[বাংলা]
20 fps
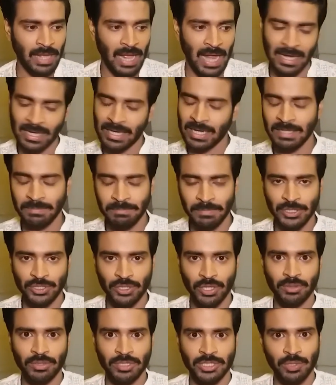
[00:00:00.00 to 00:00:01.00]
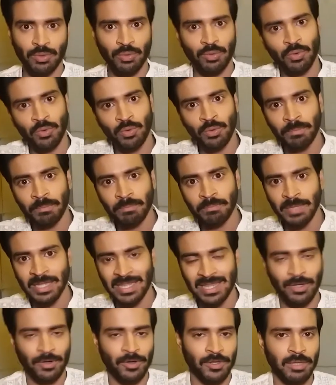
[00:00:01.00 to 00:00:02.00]
একটাই বিষয় হচ্ছে ও
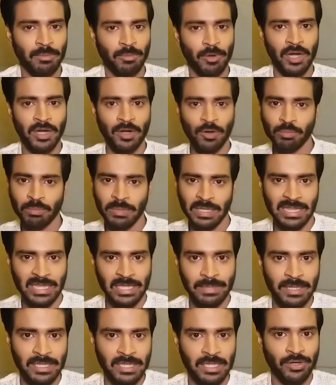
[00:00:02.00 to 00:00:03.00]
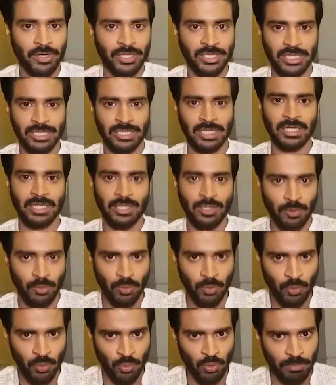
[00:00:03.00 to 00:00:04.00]
মিথ্যে কথা বলে না ও মিথ্যেবাদী নয় সেটা নিয়ে ও
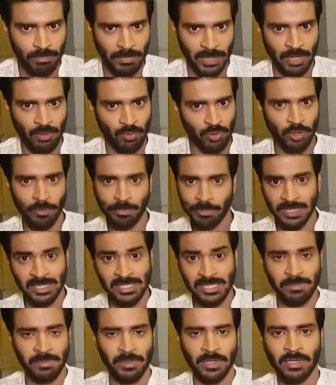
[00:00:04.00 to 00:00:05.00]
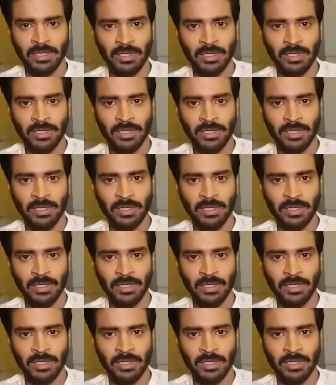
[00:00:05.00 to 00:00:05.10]
খুব মানে ওটাও প্রিন্সিপাল